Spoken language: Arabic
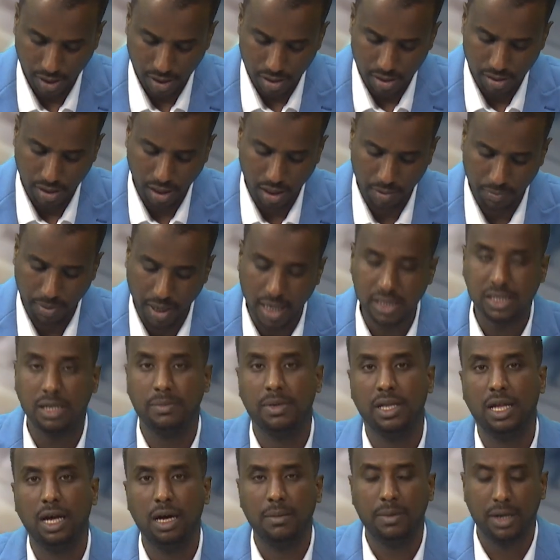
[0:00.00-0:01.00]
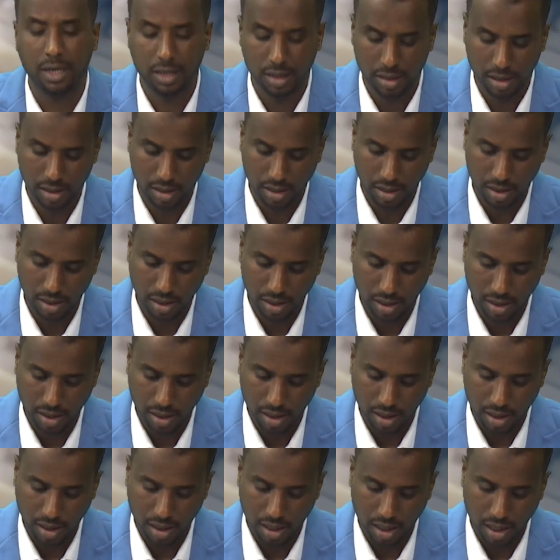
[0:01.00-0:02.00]
طيب بحسب الخبر
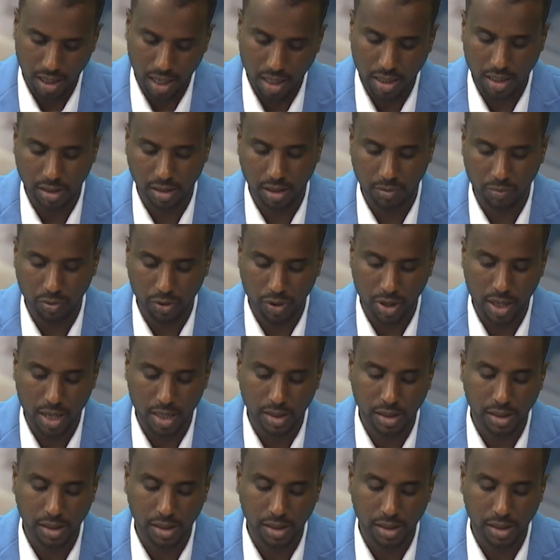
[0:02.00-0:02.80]
أكد البرهان